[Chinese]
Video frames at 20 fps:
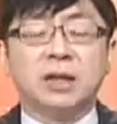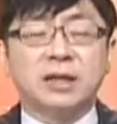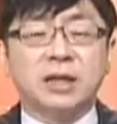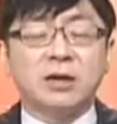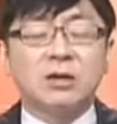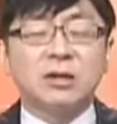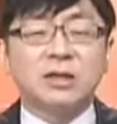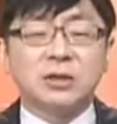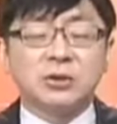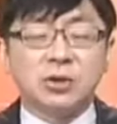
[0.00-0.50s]
那
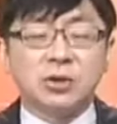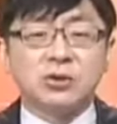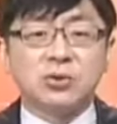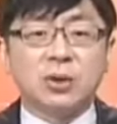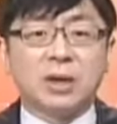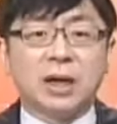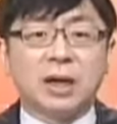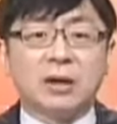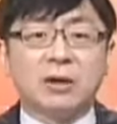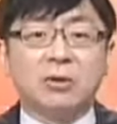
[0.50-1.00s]
到底几岁
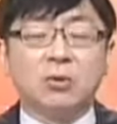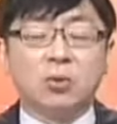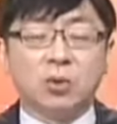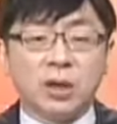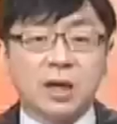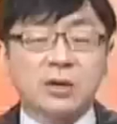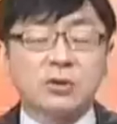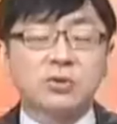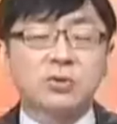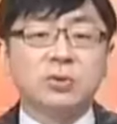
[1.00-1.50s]
做好？
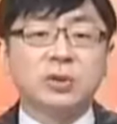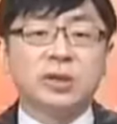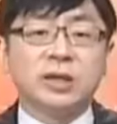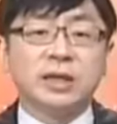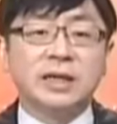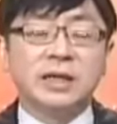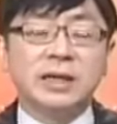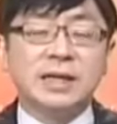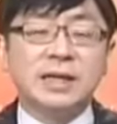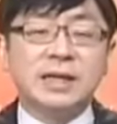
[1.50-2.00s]
我告诉
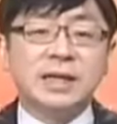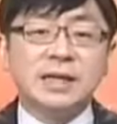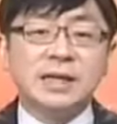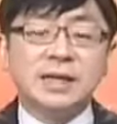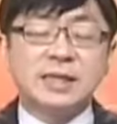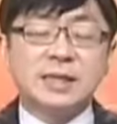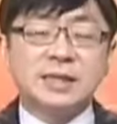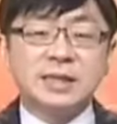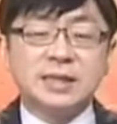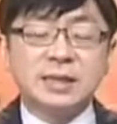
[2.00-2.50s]
你，
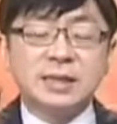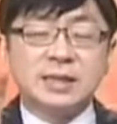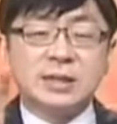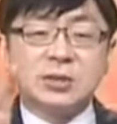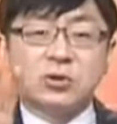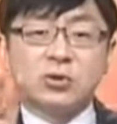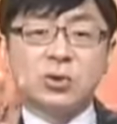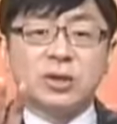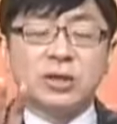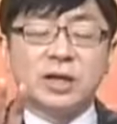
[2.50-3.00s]
四
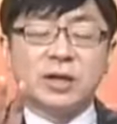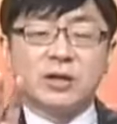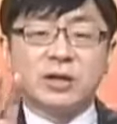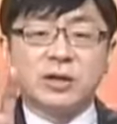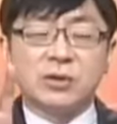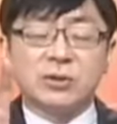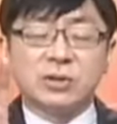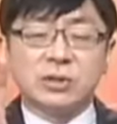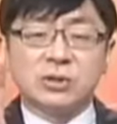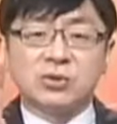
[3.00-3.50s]
十岁到
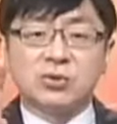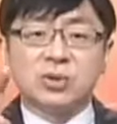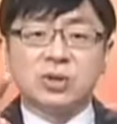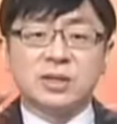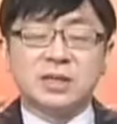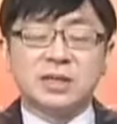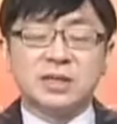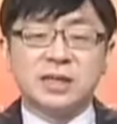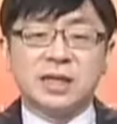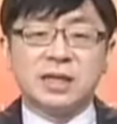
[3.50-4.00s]
六十
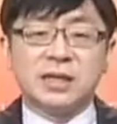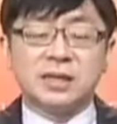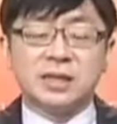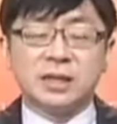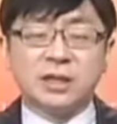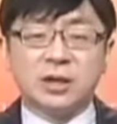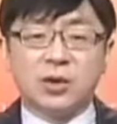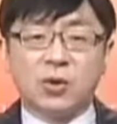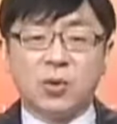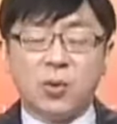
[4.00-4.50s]
岁是人
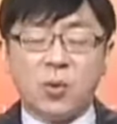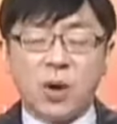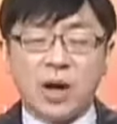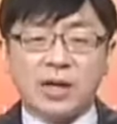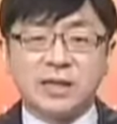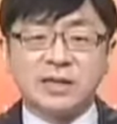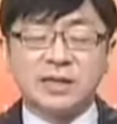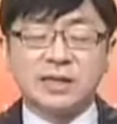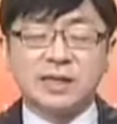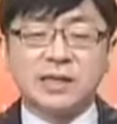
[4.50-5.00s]
生的
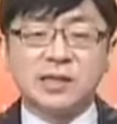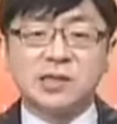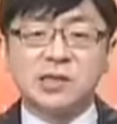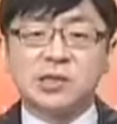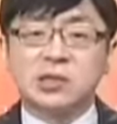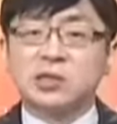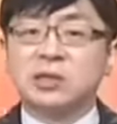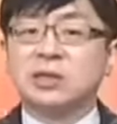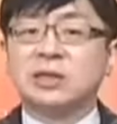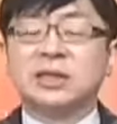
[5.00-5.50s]
黄金
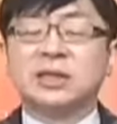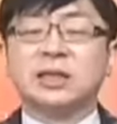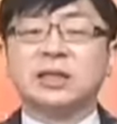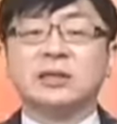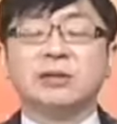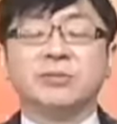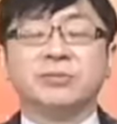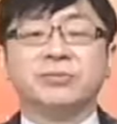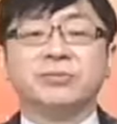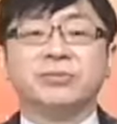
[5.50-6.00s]
时期，
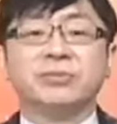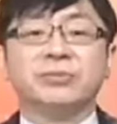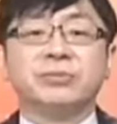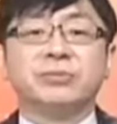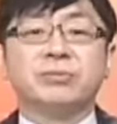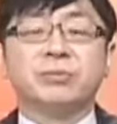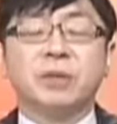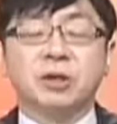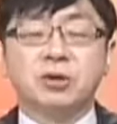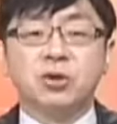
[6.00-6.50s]

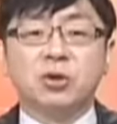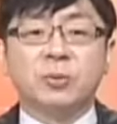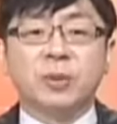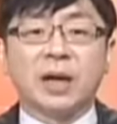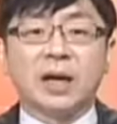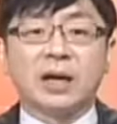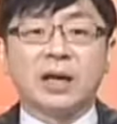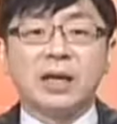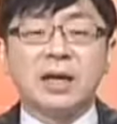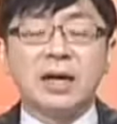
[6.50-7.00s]
没错
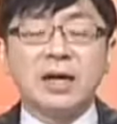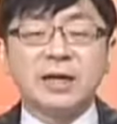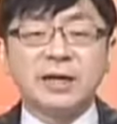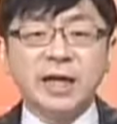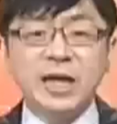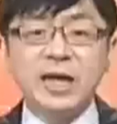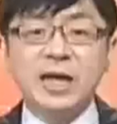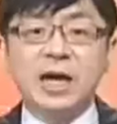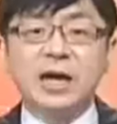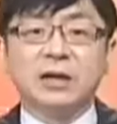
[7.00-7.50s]
吧？
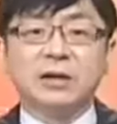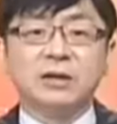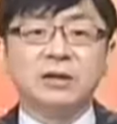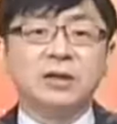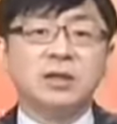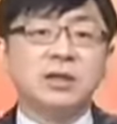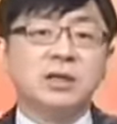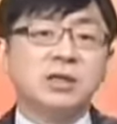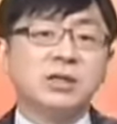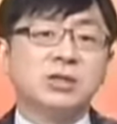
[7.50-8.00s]
第一个
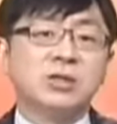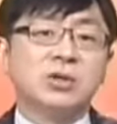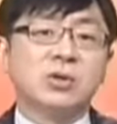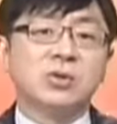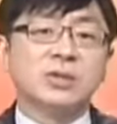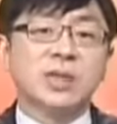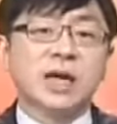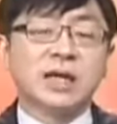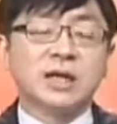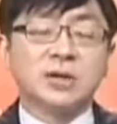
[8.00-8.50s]

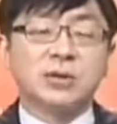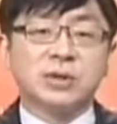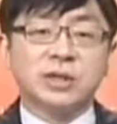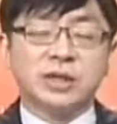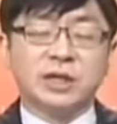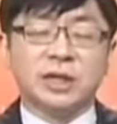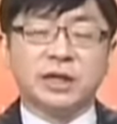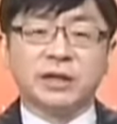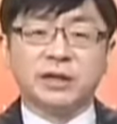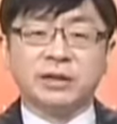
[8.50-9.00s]
手上有
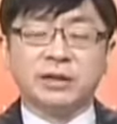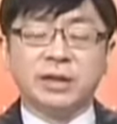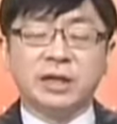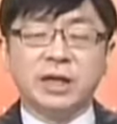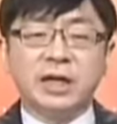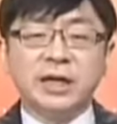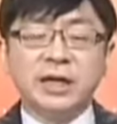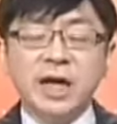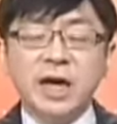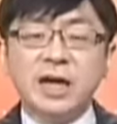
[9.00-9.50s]
钱，
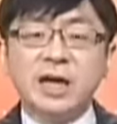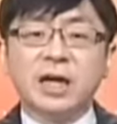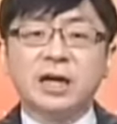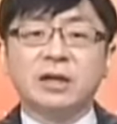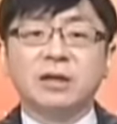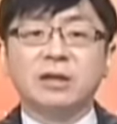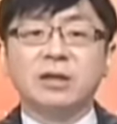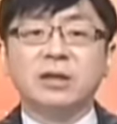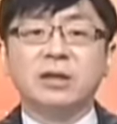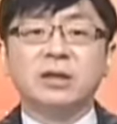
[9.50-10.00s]
第二
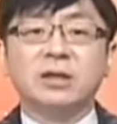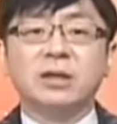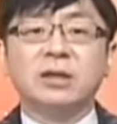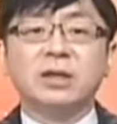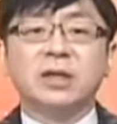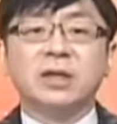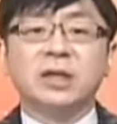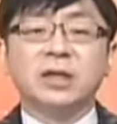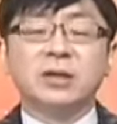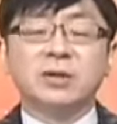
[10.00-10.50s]
个
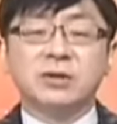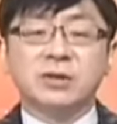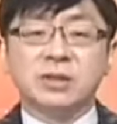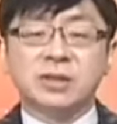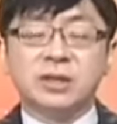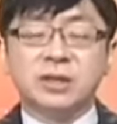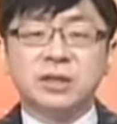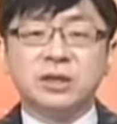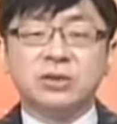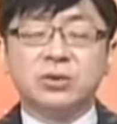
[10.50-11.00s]
你有
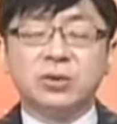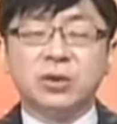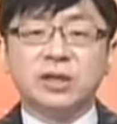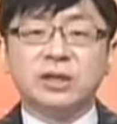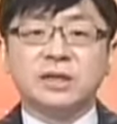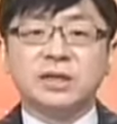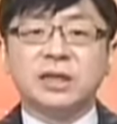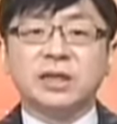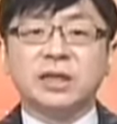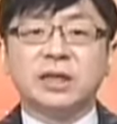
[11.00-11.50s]
社
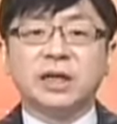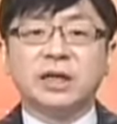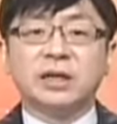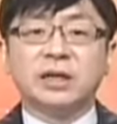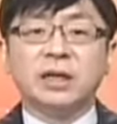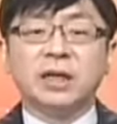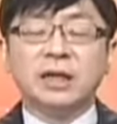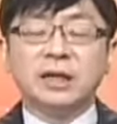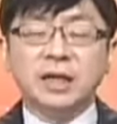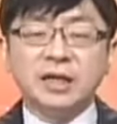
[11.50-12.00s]
会经验，
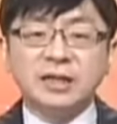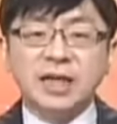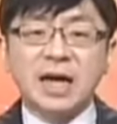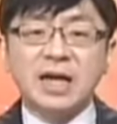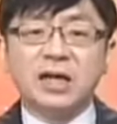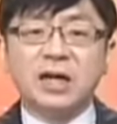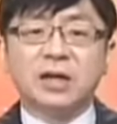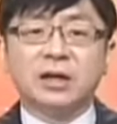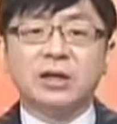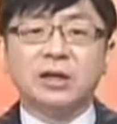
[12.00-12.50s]
第
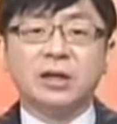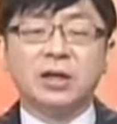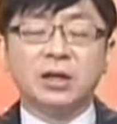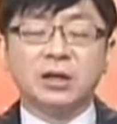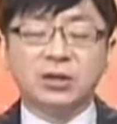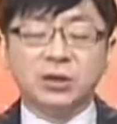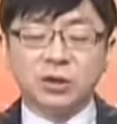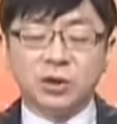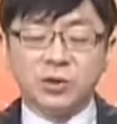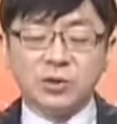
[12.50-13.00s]
三个
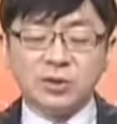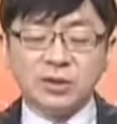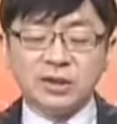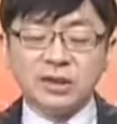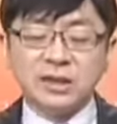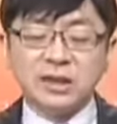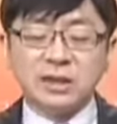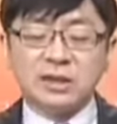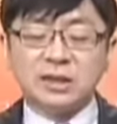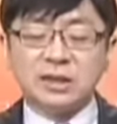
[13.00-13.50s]
投
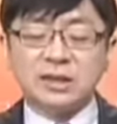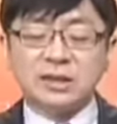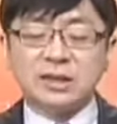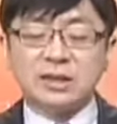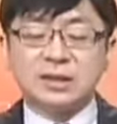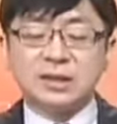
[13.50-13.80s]
资的